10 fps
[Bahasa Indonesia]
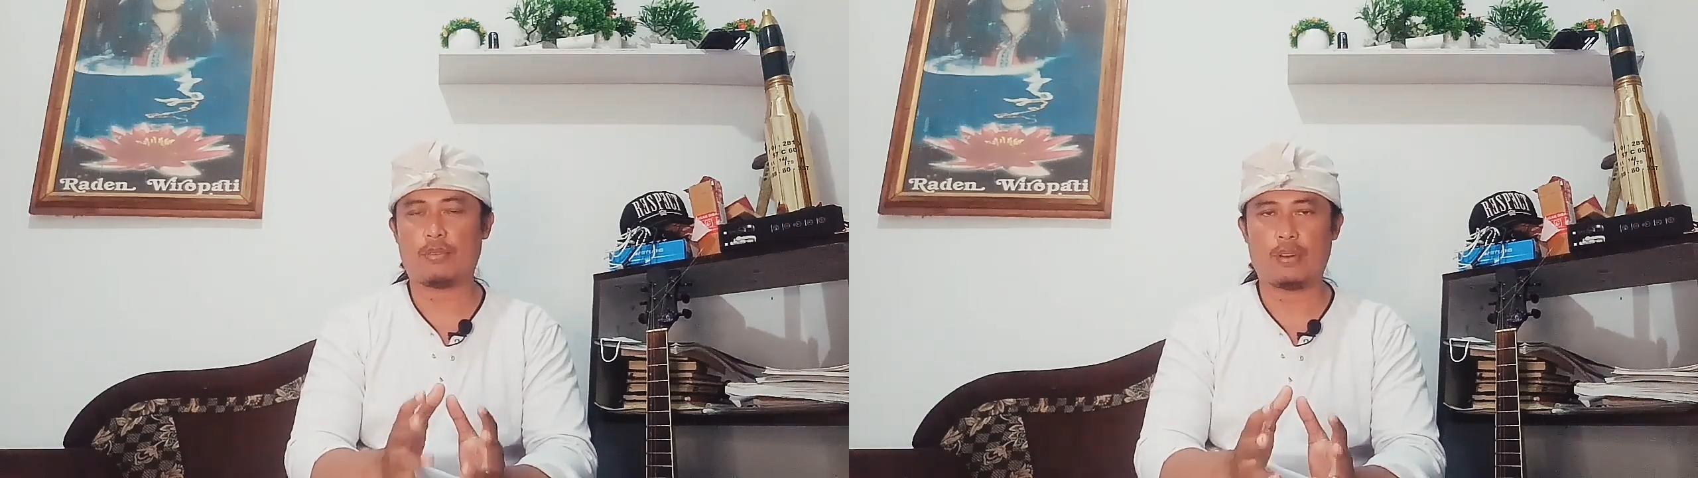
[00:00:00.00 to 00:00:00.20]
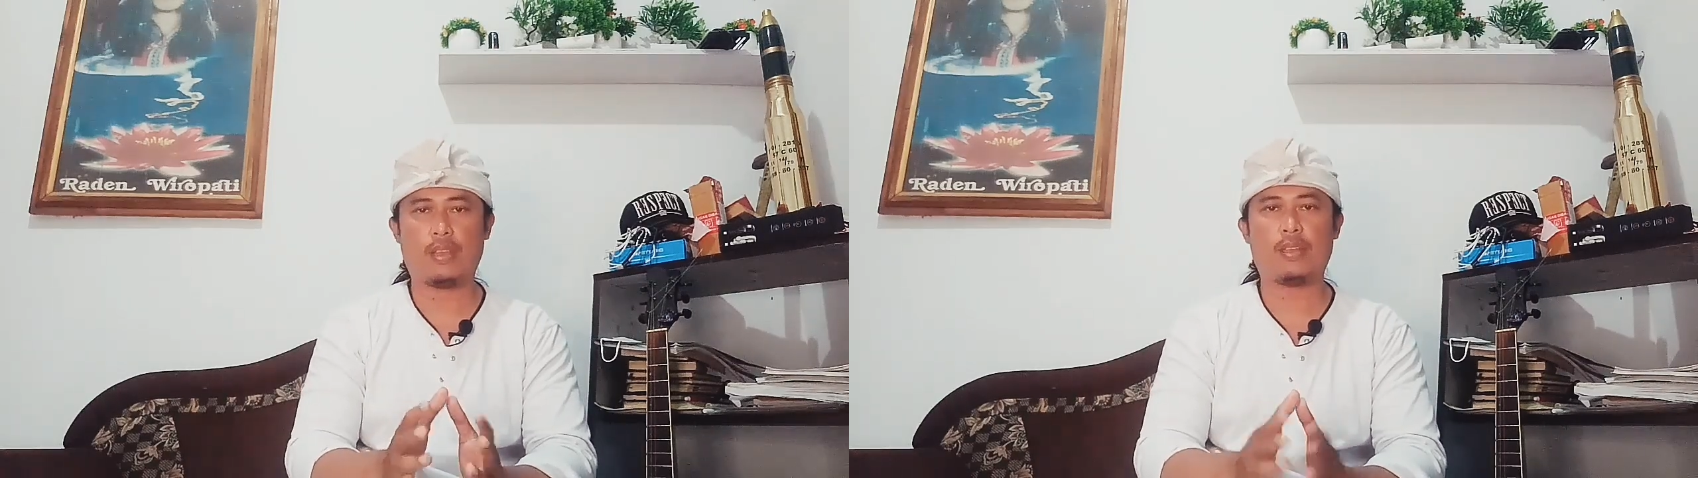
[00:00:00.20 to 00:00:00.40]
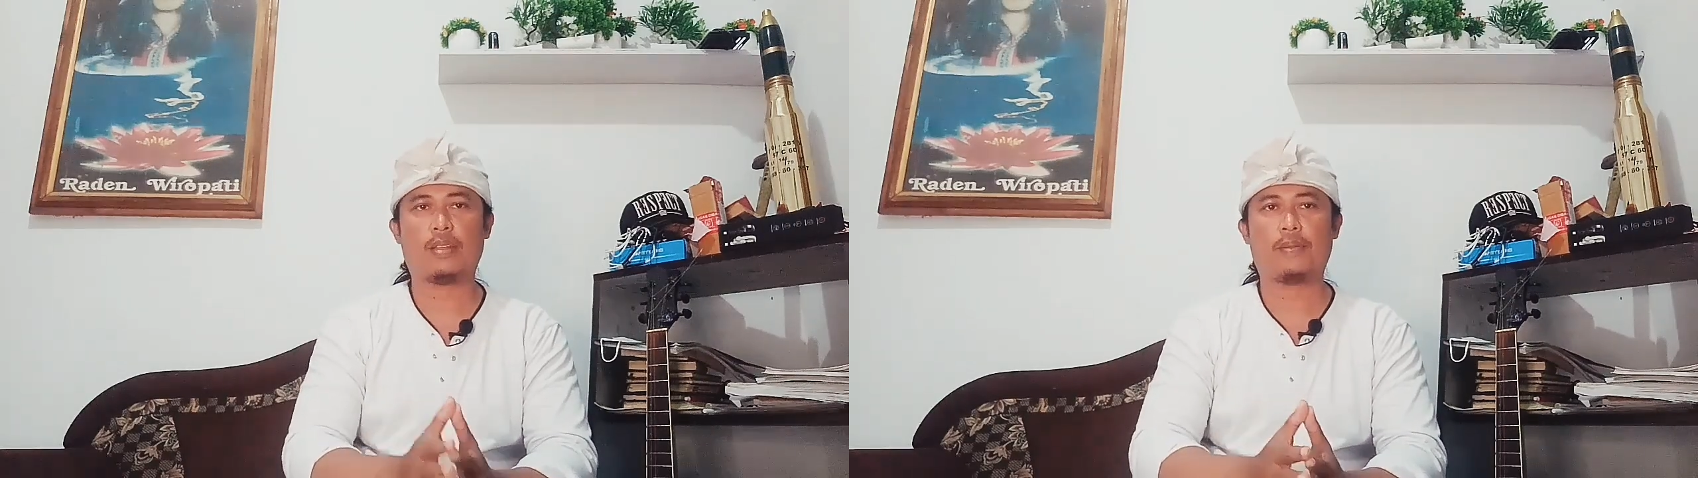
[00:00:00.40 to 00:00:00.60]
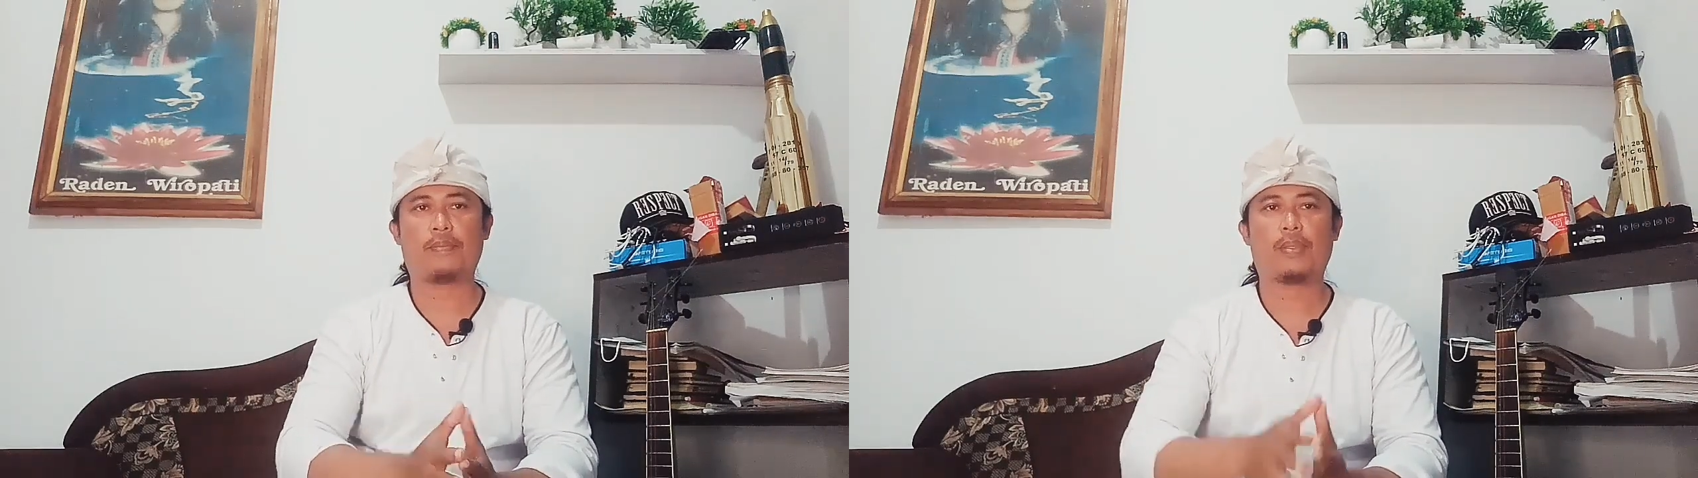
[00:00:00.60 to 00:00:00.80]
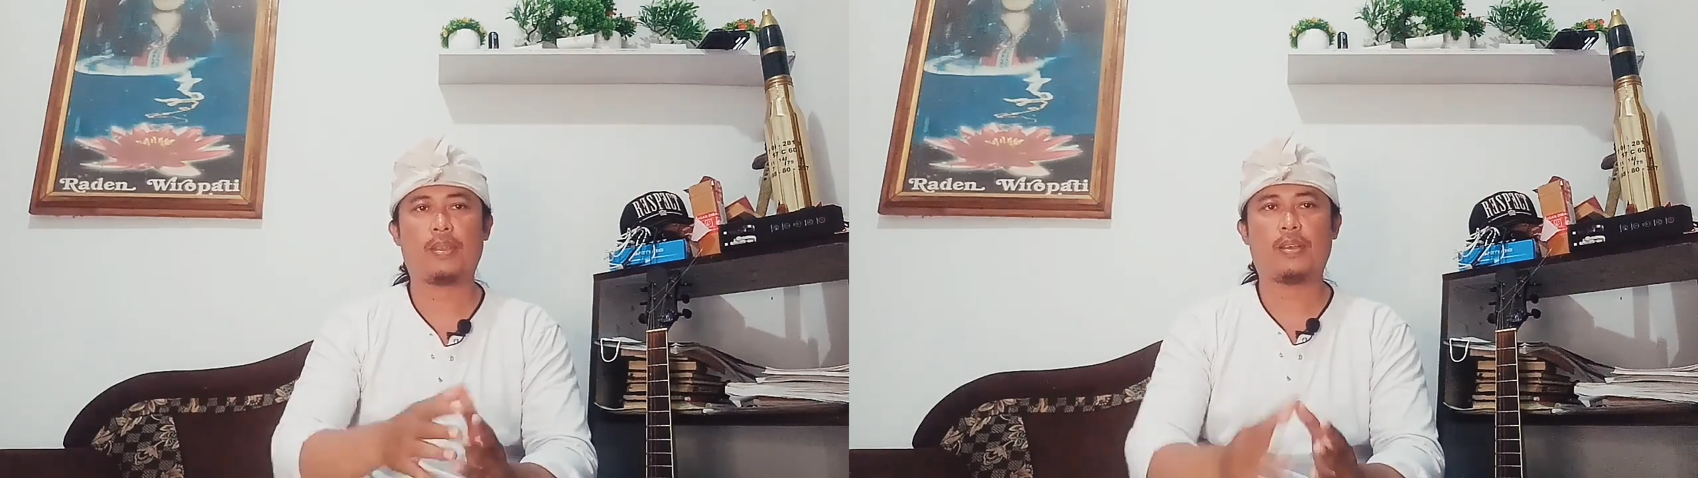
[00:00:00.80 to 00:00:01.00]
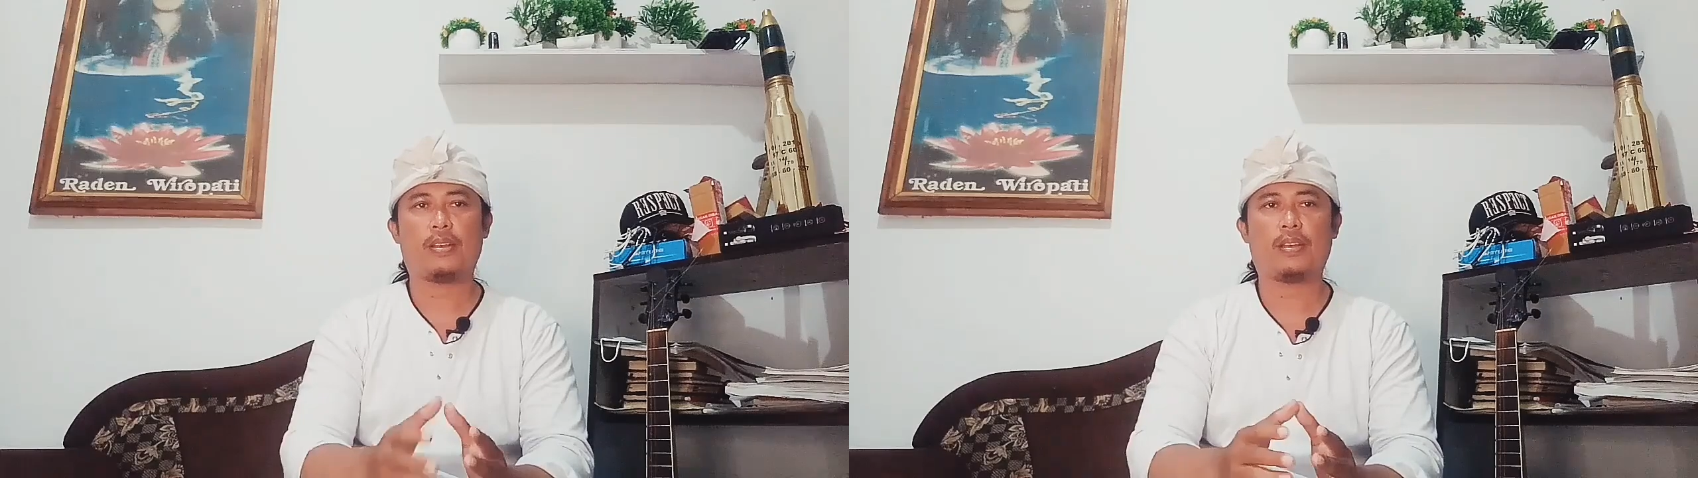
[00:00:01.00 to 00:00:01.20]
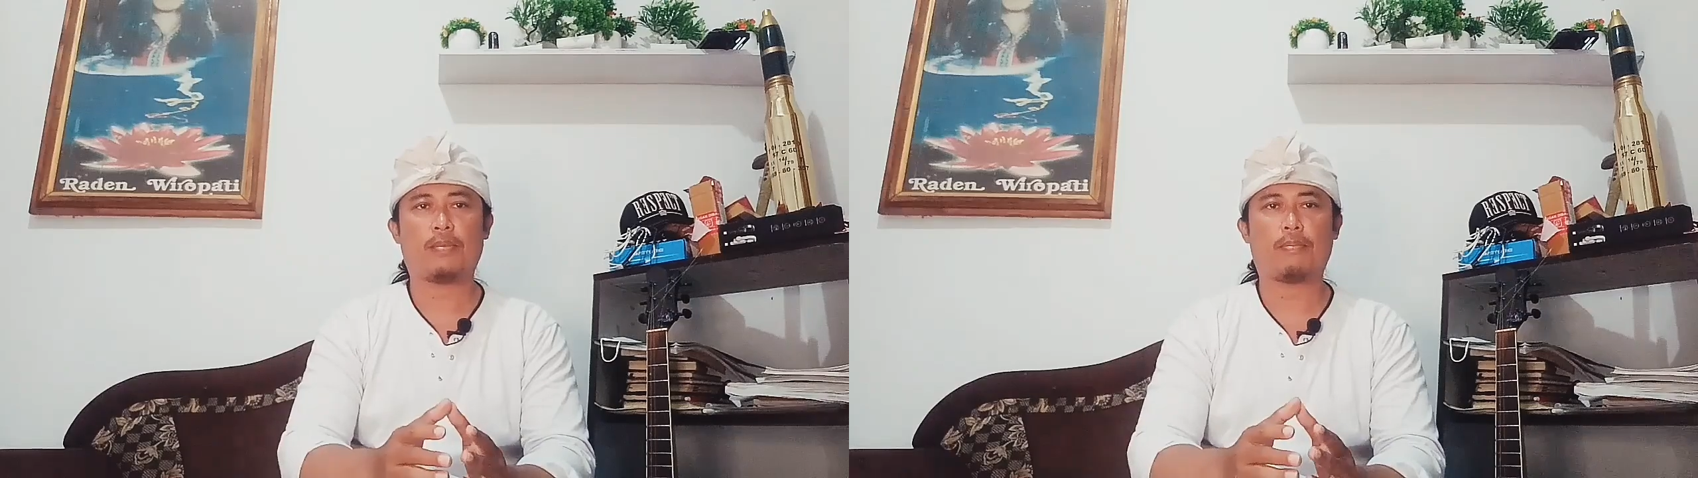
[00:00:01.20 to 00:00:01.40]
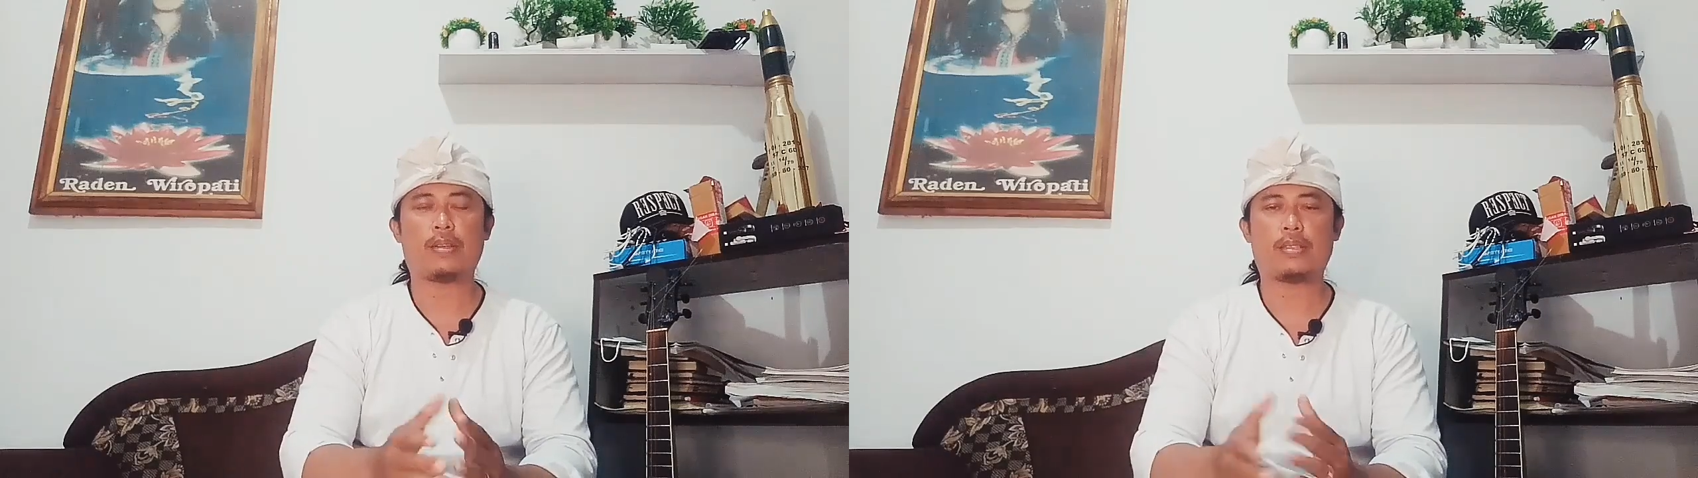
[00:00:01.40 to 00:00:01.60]
boleh
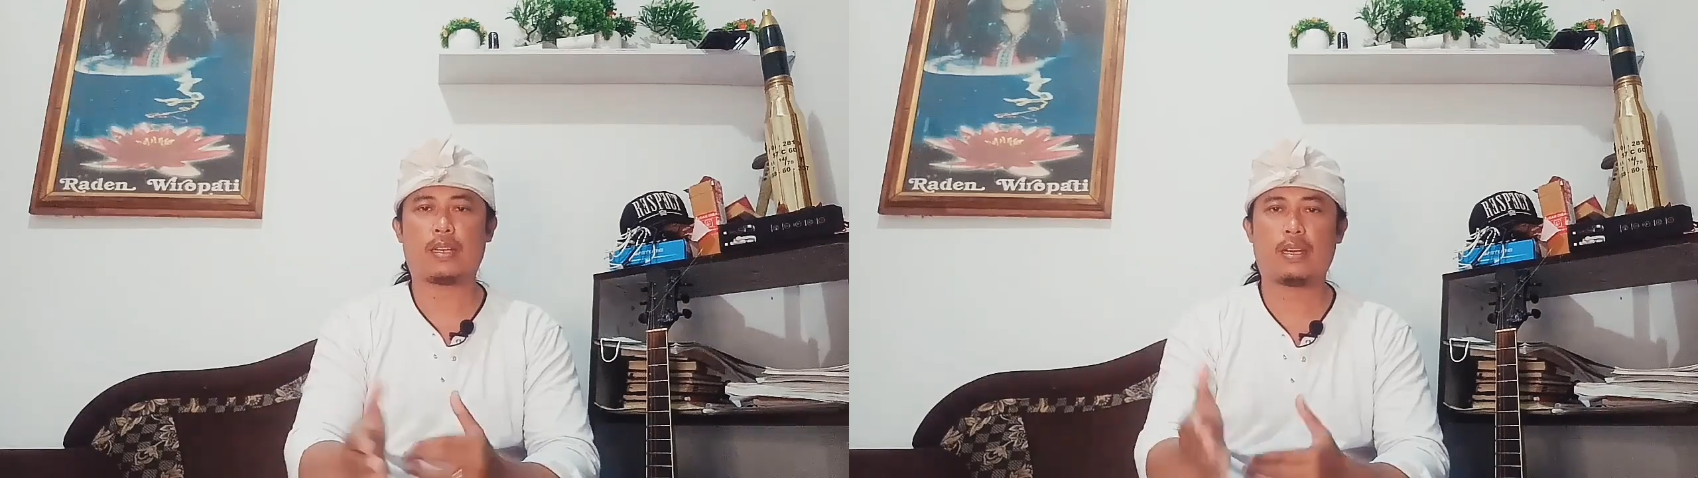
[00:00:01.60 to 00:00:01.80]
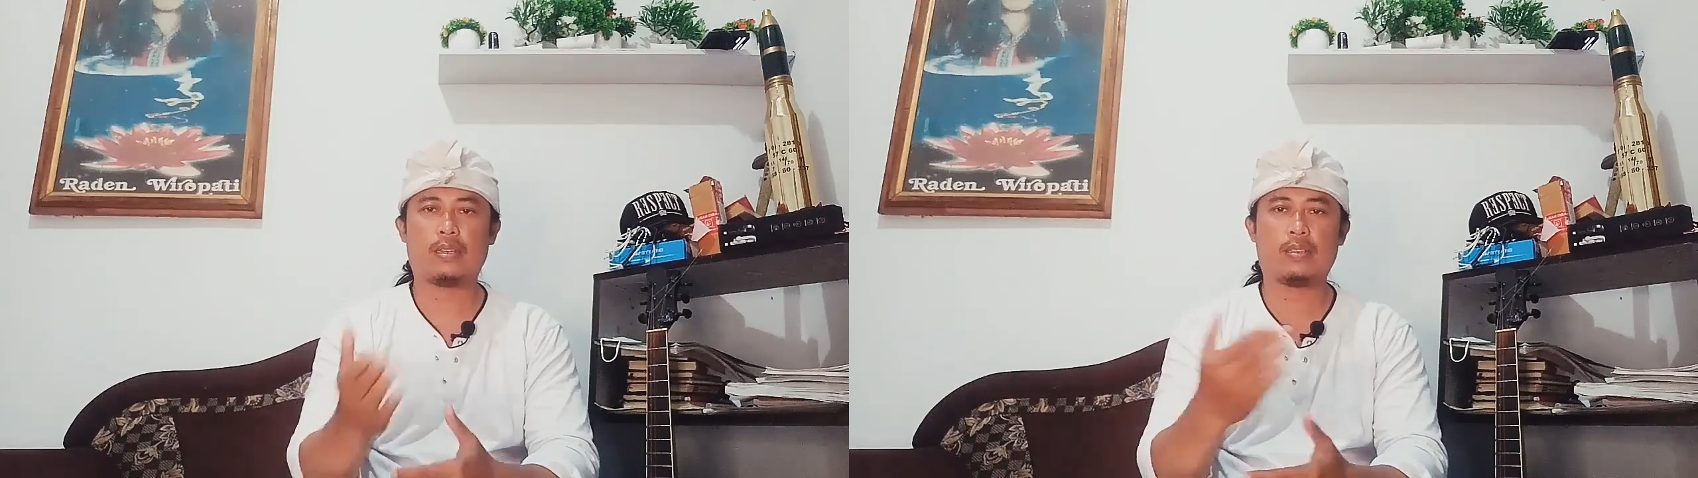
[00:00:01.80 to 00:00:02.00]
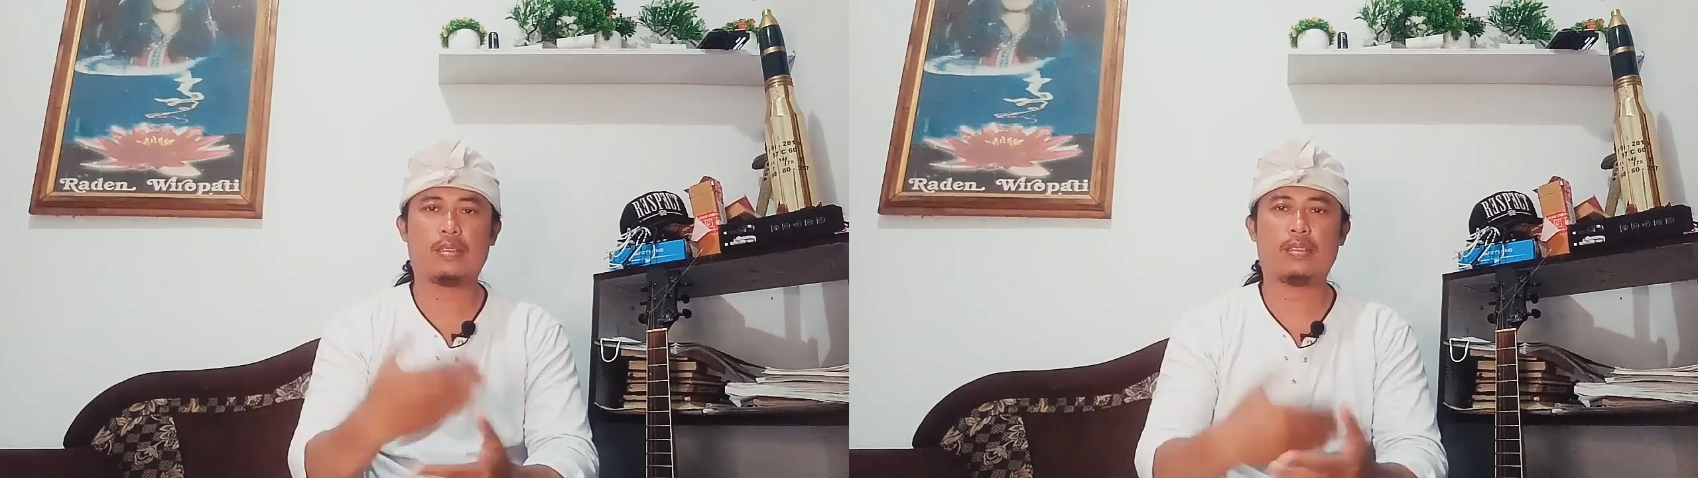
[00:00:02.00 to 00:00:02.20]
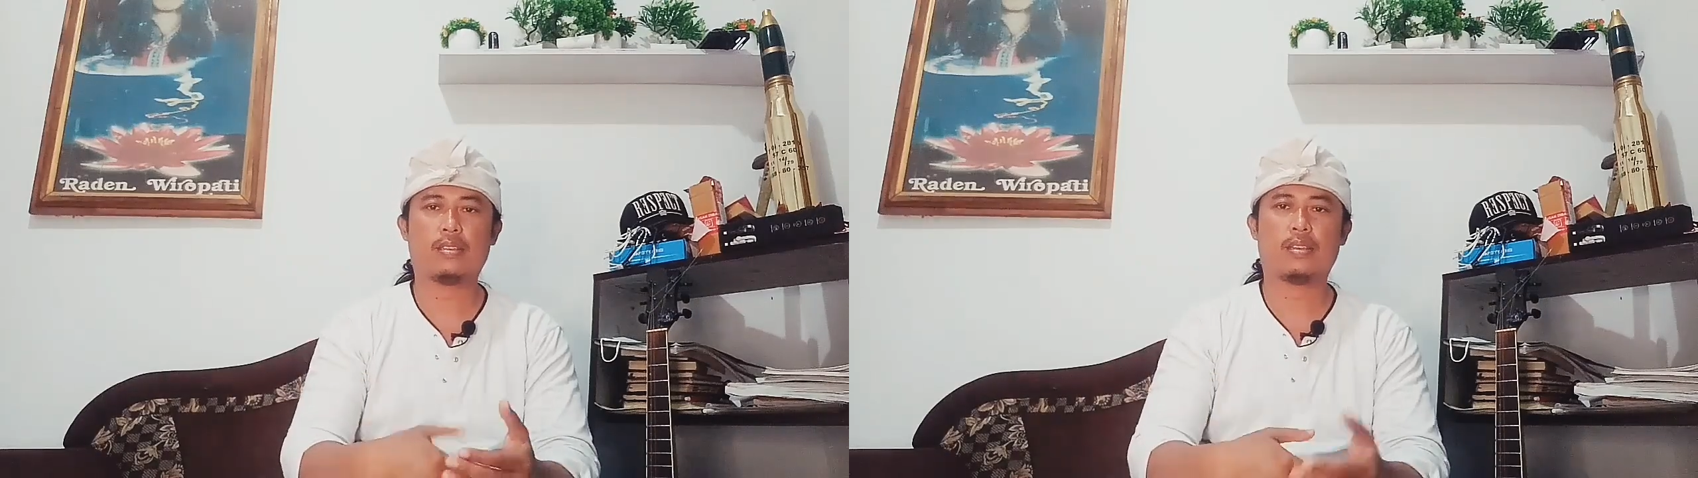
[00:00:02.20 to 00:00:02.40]
bacakan